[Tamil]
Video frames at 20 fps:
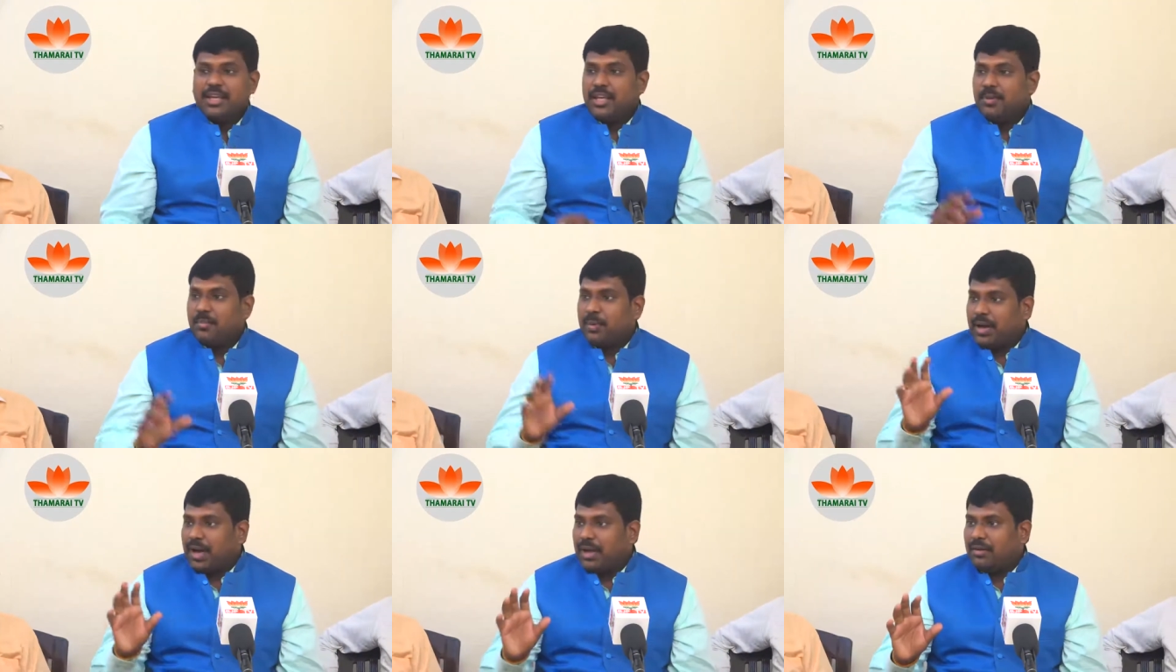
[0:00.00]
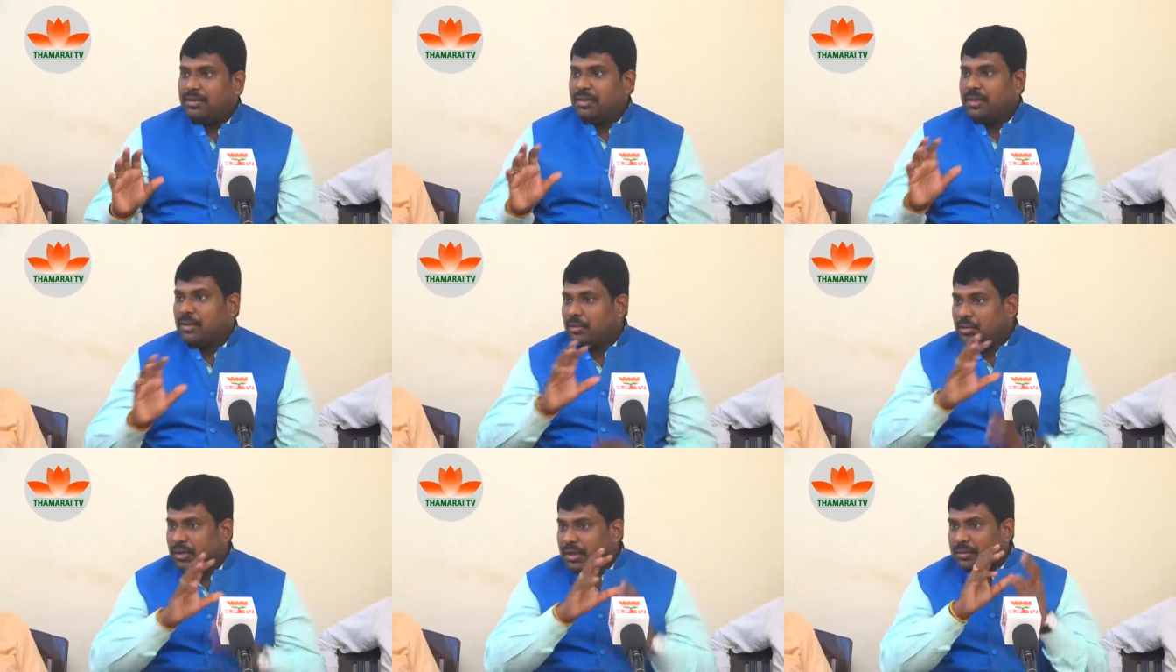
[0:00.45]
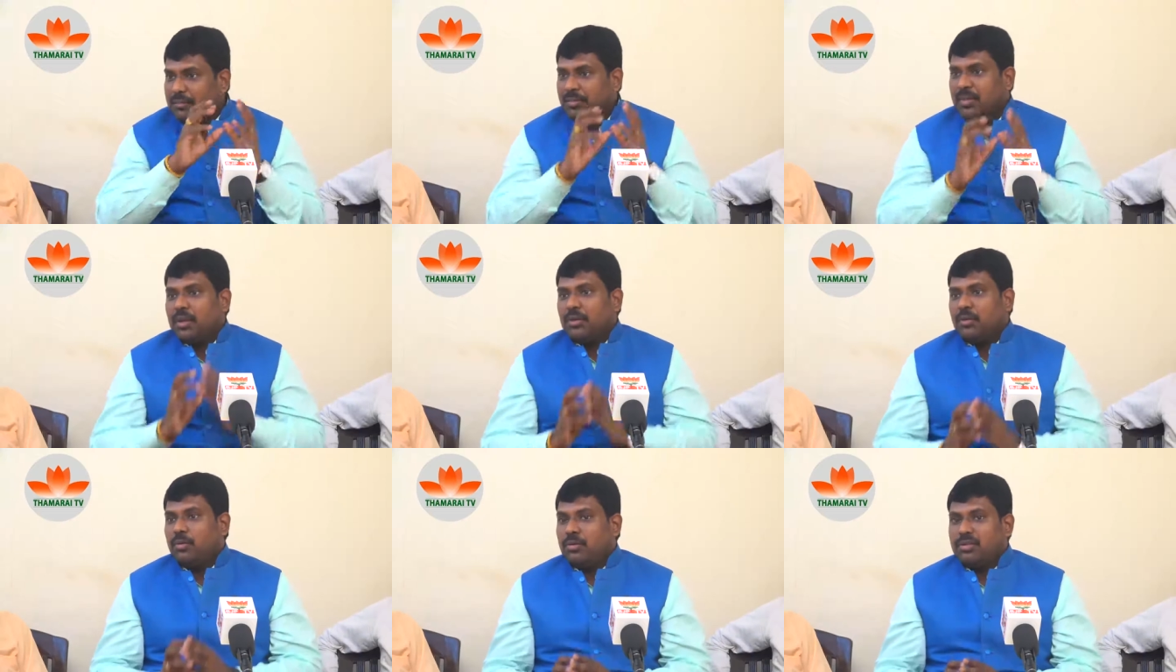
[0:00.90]
இப்போ நான் வந்து ஒரு
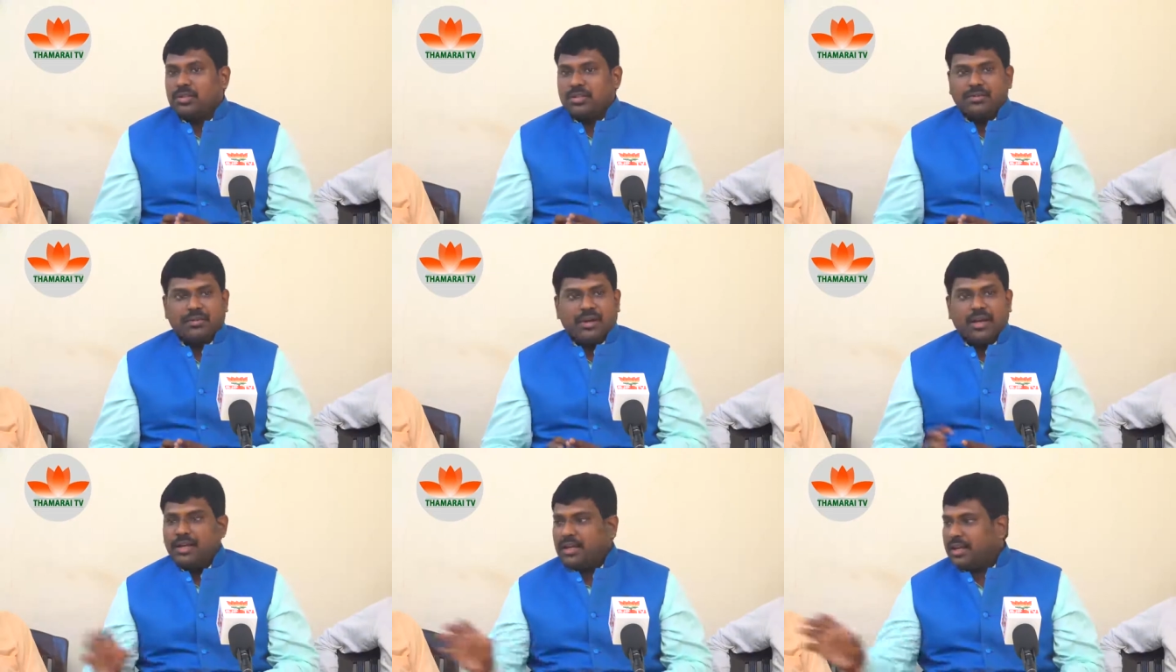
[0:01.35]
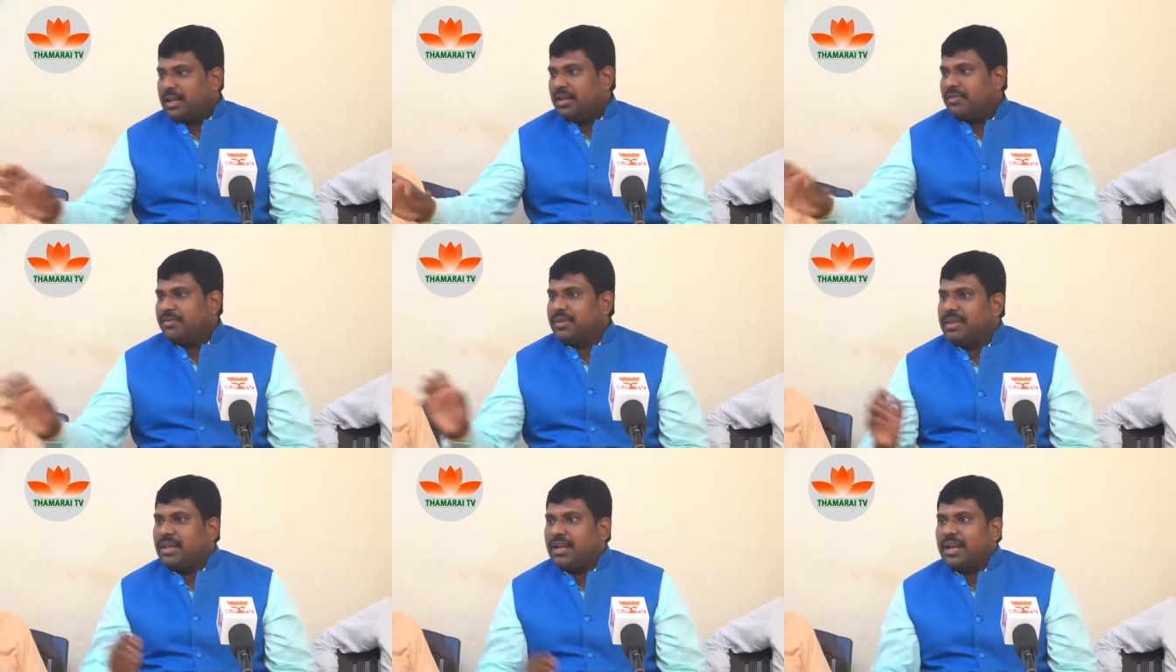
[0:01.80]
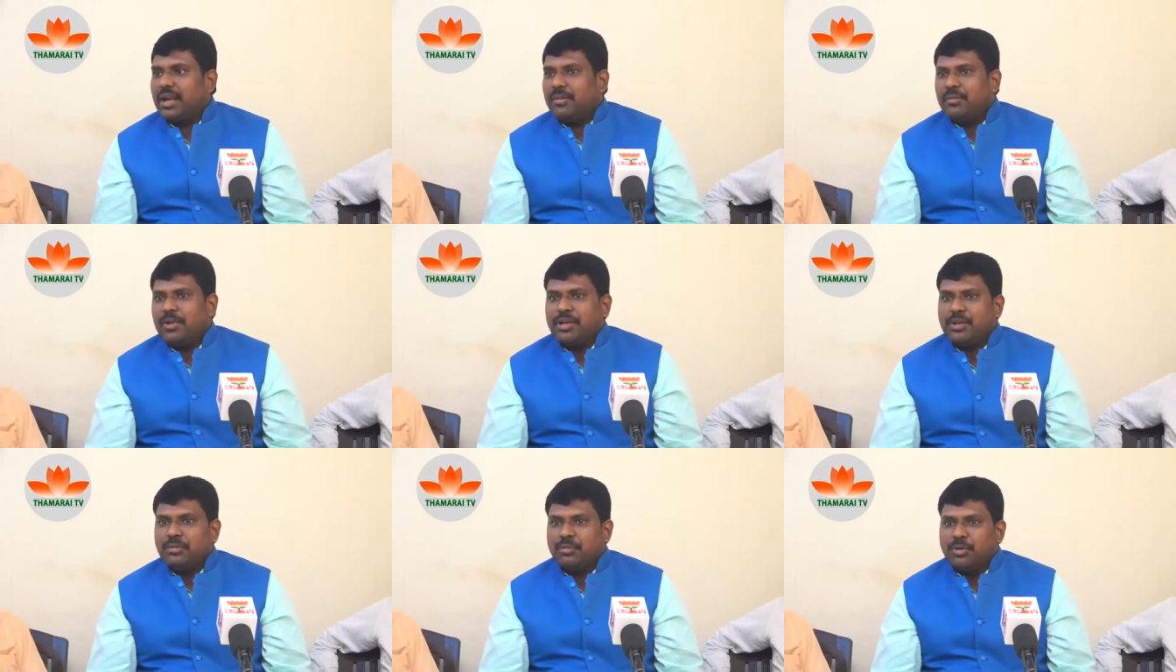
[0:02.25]
கூட்ஸை வாங்கி நான் விற்கிறேன்
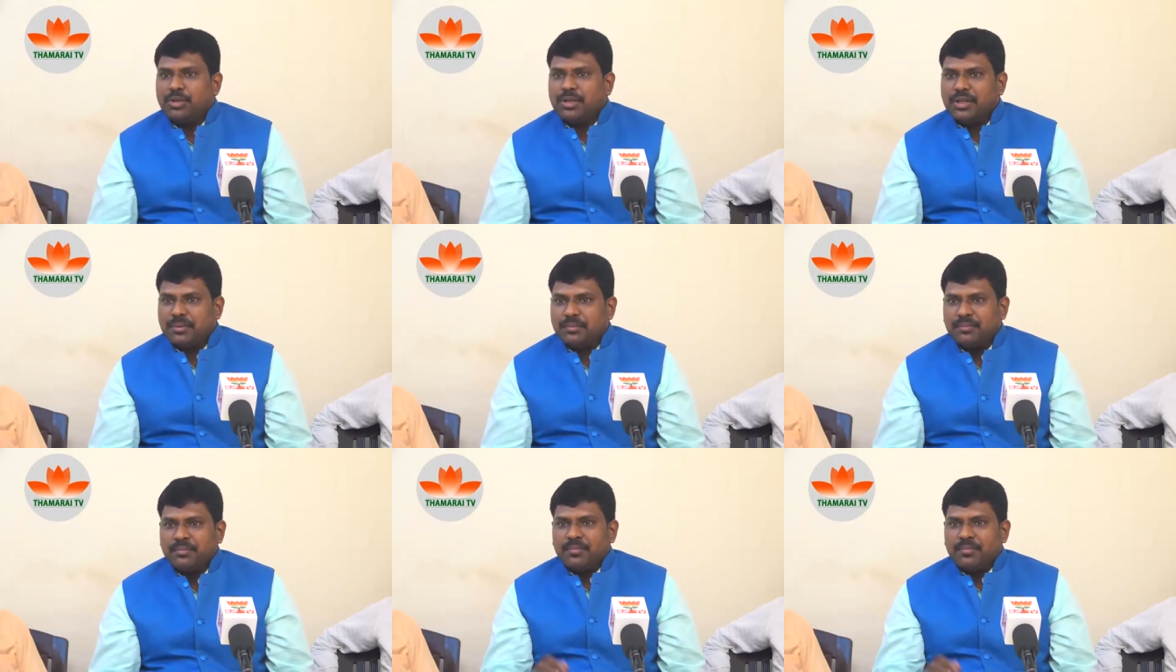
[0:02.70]
அப்படிங்கும் போது